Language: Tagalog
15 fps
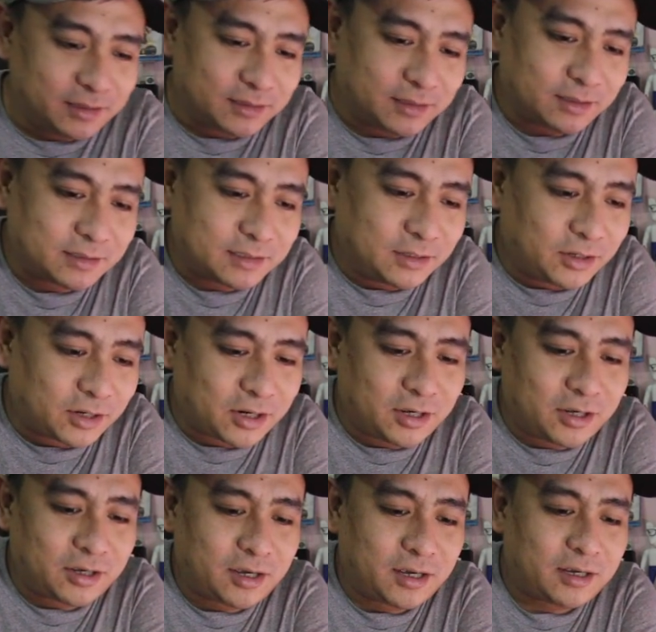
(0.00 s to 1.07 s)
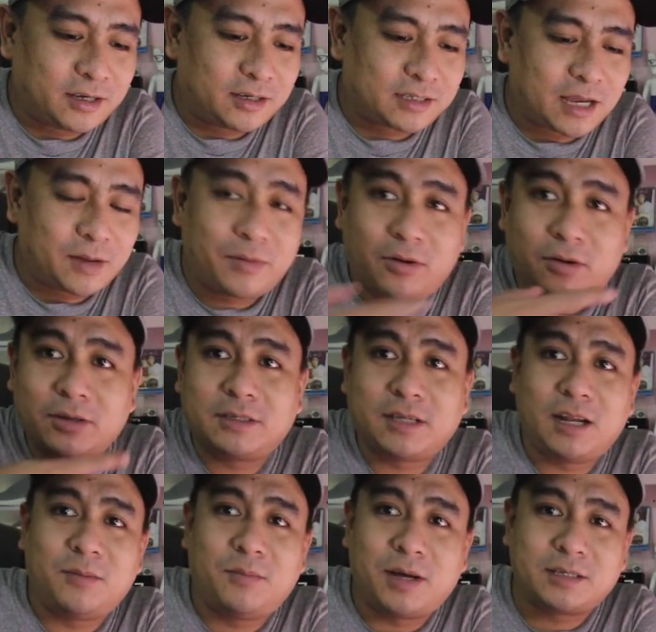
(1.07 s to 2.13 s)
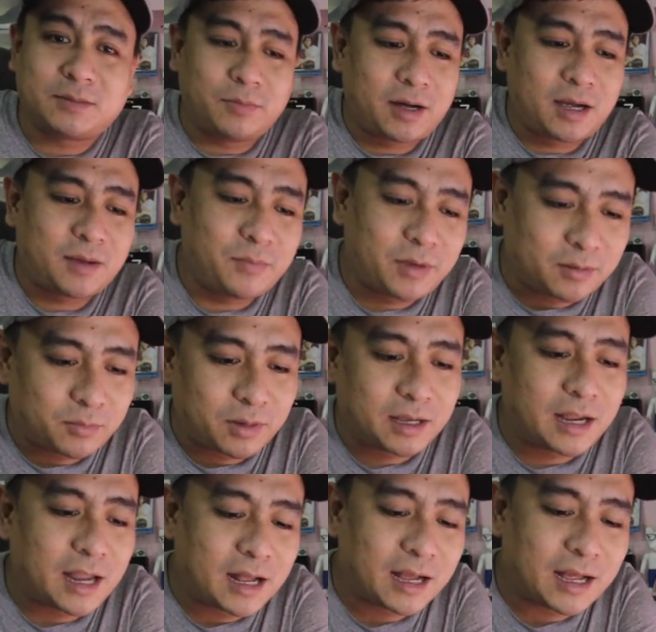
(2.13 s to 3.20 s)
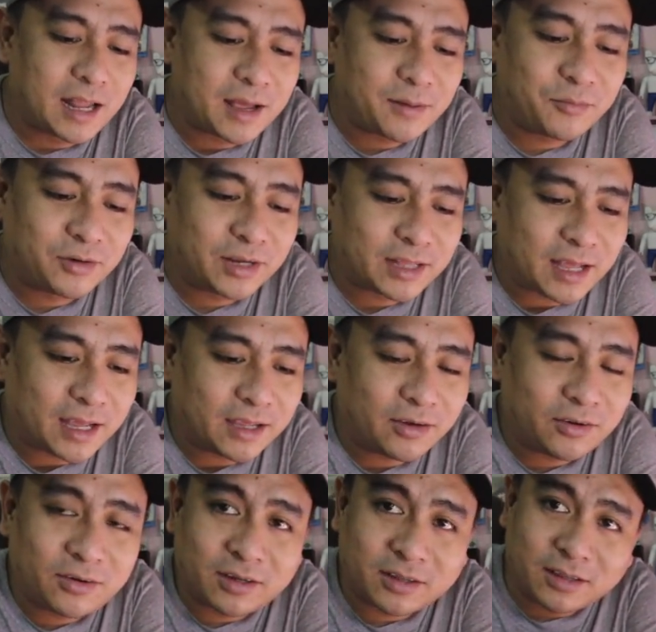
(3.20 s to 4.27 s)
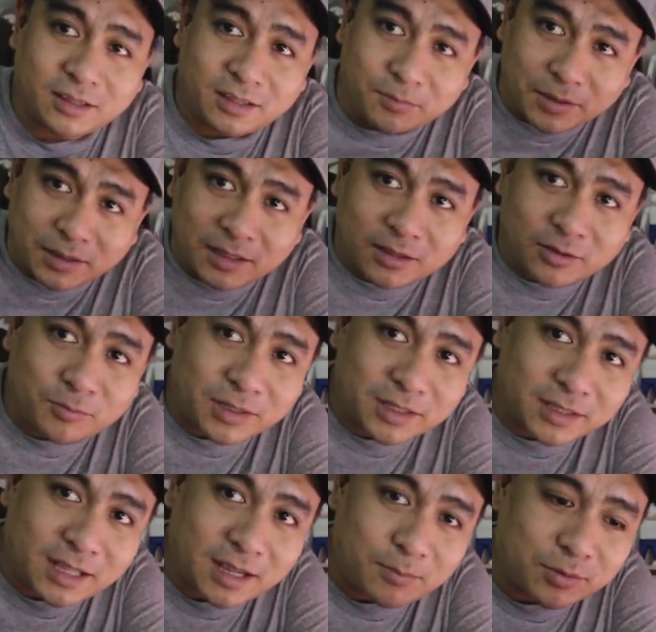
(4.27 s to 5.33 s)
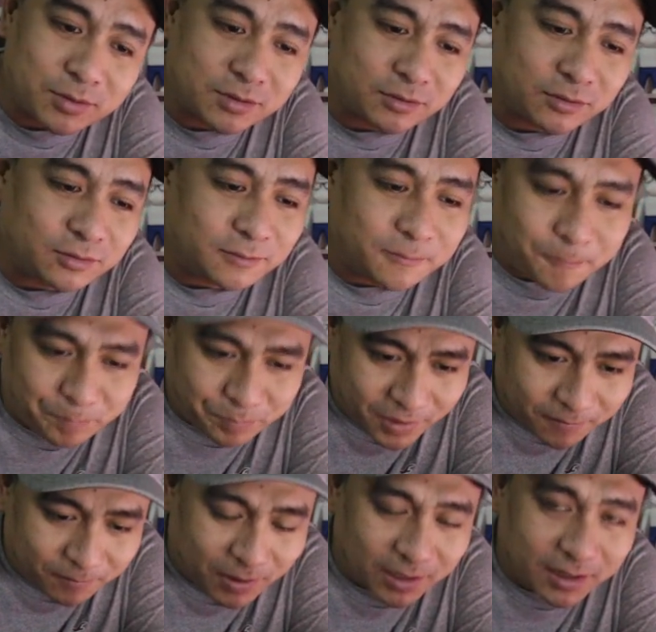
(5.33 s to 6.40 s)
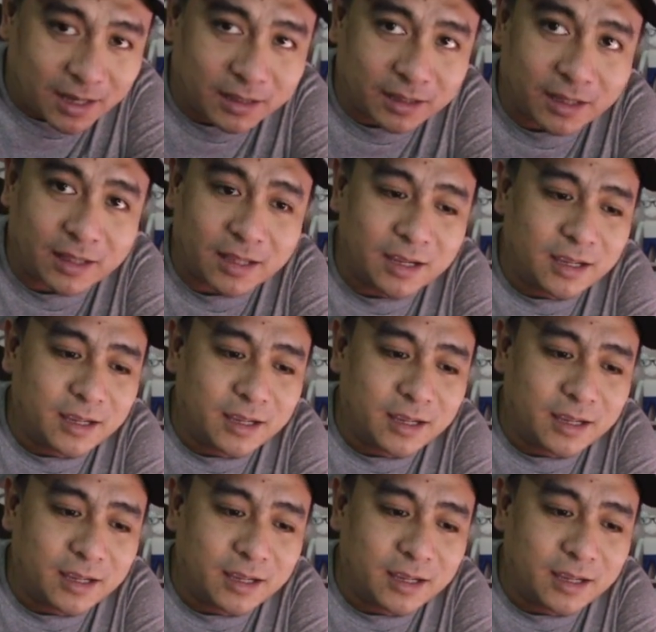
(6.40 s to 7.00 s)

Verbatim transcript: So siguro uh, sama ko kayo sa labas mga at maggalagala muna tayo at ampa dito matatapos yung vlog natin.